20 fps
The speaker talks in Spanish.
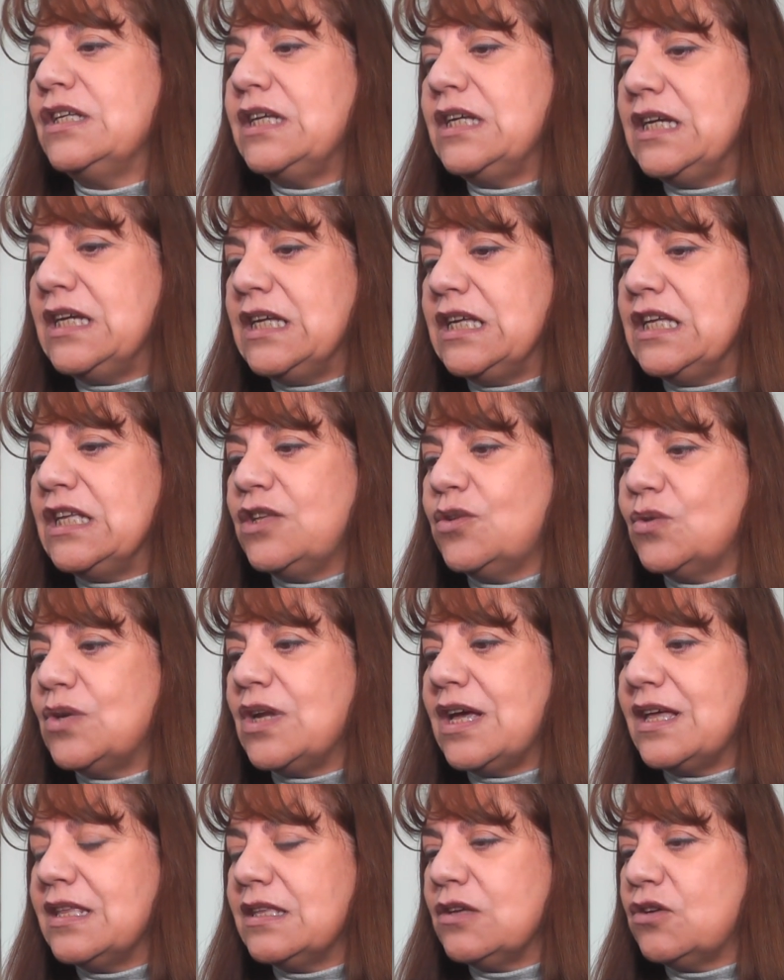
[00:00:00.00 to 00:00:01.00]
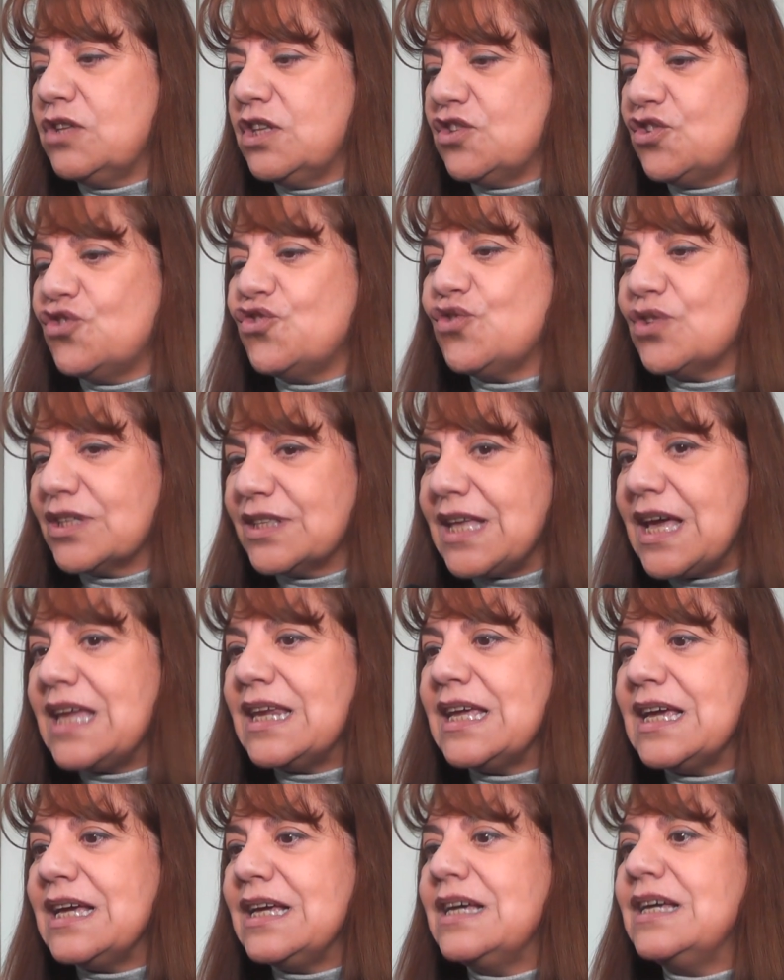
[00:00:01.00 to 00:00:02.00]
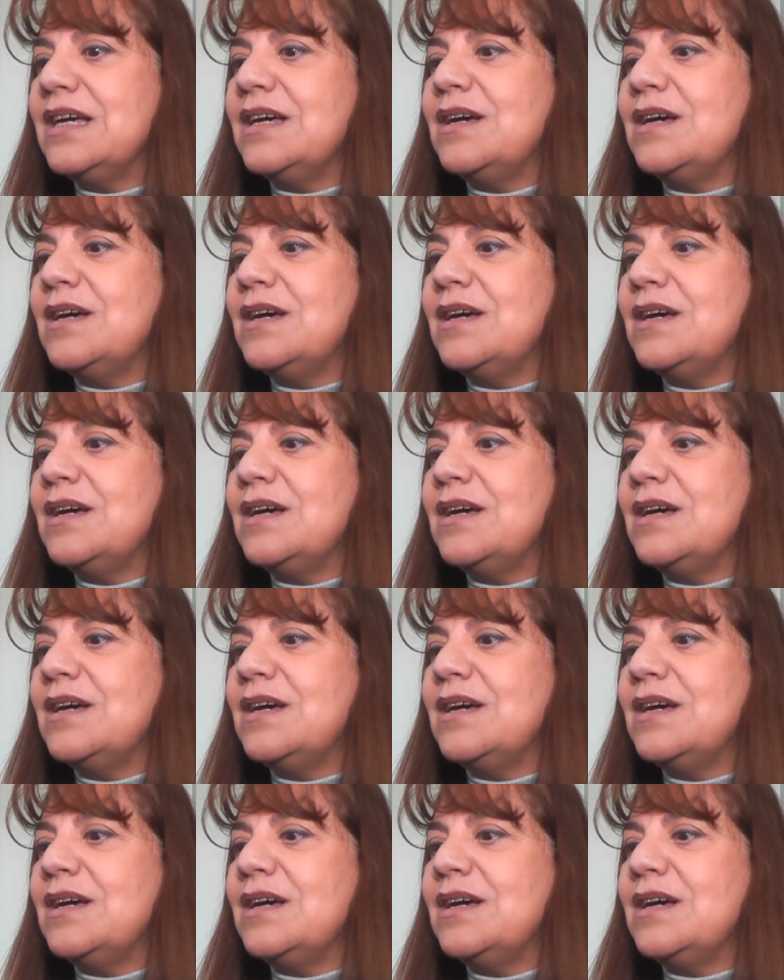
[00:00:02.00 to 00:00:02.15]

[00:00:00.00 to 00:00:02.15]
eh, de unas 18 hectáreas